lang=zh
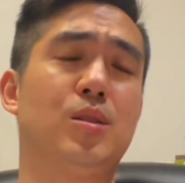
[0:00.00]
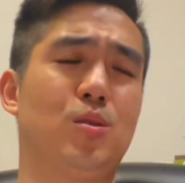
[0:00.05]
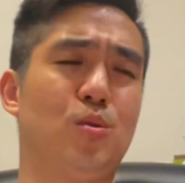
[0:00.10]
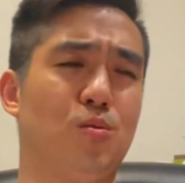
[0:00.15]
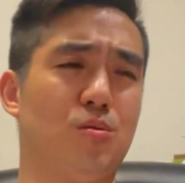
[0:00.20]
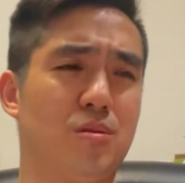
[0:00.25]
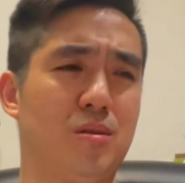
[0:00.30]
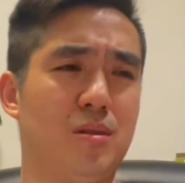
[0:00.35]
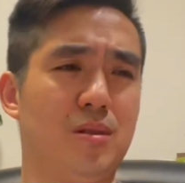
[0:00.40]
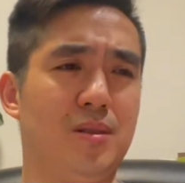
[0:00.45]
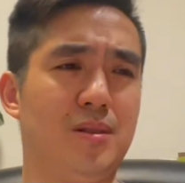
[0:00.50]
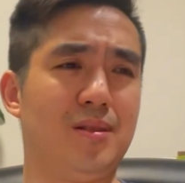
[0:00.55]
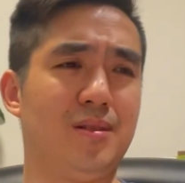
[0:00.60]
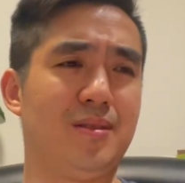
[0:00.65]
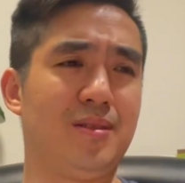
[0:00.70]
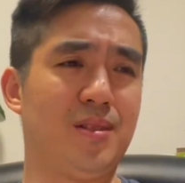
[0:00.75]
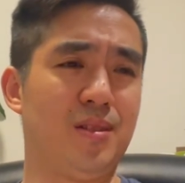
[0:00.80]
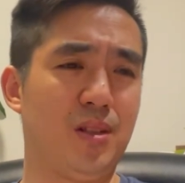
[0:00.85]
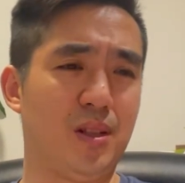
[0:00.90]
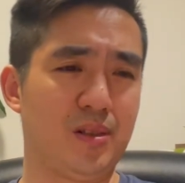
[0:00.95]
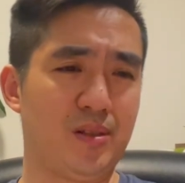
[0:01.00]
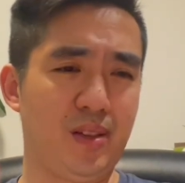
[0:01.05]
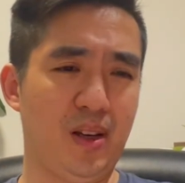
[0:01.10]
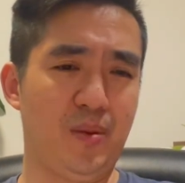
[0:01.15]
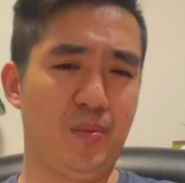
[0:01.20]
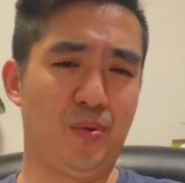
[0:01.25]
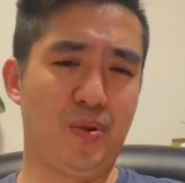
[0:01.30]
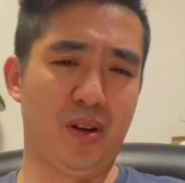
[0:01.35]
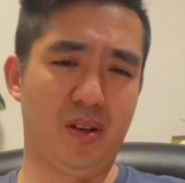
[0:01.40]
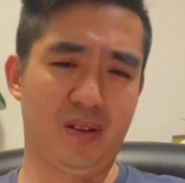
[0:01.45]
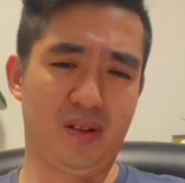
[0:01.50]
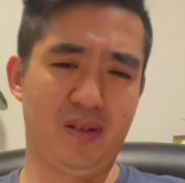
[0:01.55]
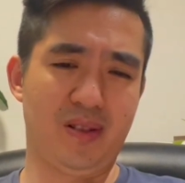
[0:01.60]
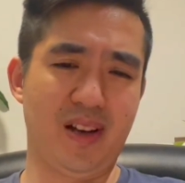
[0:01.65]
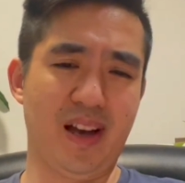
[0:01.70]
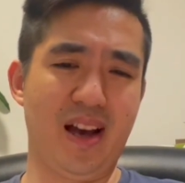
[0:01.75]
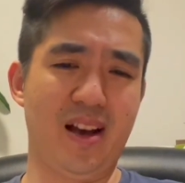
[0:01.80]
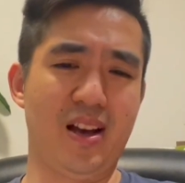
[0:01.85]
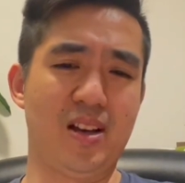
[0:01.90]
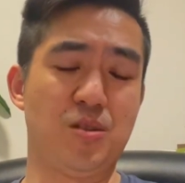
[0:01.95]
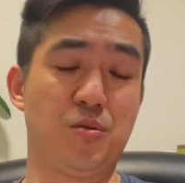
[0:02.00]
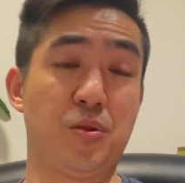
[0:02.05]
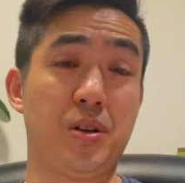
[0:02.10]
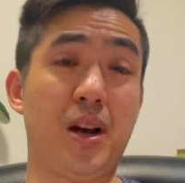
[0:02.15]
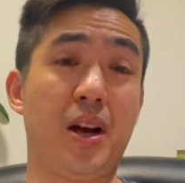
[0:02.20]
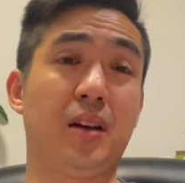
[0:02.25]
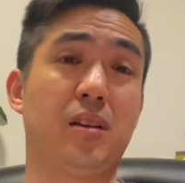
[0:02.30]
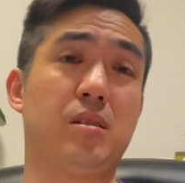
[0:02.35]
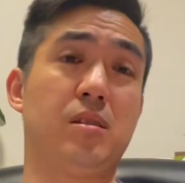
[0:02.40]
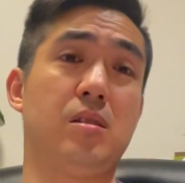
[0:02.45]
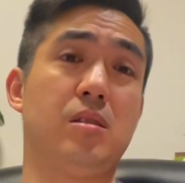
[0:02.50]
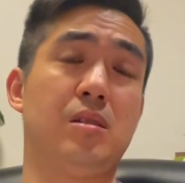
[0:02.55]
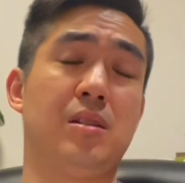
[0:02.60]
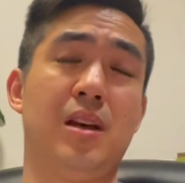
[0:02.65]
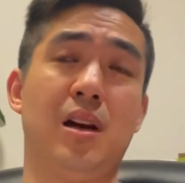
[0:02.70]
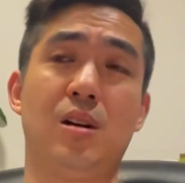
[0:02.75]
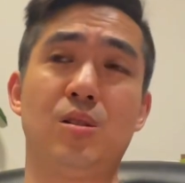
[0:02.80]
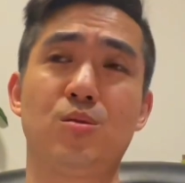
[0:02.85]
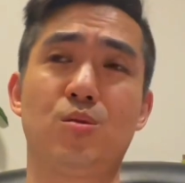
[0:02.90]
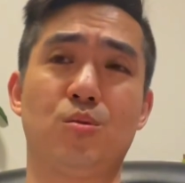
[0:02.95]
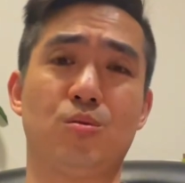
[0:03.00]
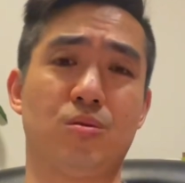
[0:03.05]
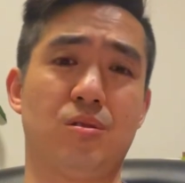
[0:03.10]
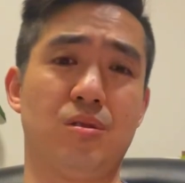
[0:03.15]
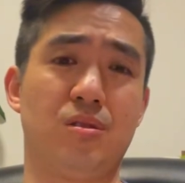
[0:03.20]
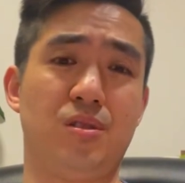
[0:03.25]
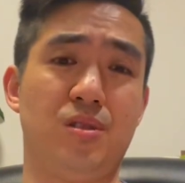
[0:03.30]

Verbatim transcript: 就是你像 Sampras 和 Andre a g s i 两种是